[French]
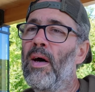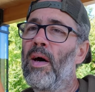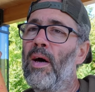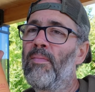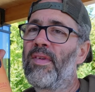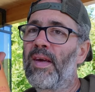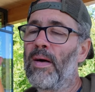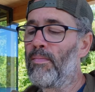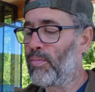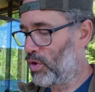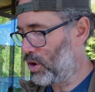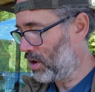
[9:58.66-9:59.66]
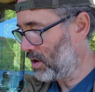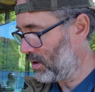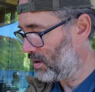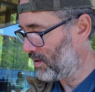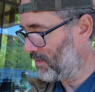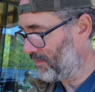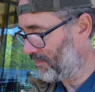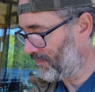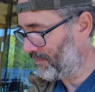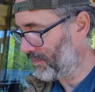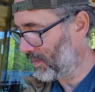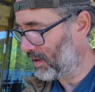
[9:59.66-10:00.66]
un petit kombucha,
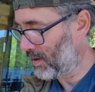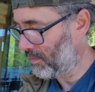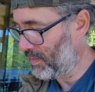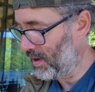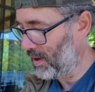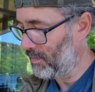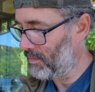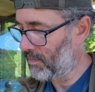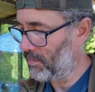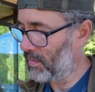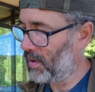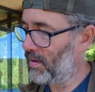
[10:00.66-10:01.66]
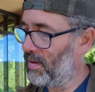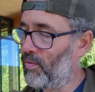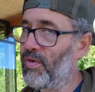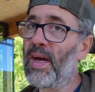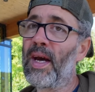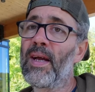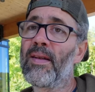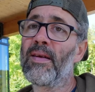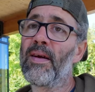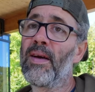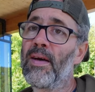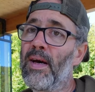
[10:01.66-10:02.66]
puis si vous
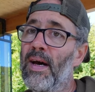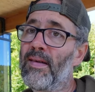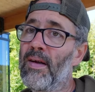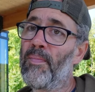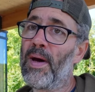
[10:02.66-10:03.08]
arrêtez euh, à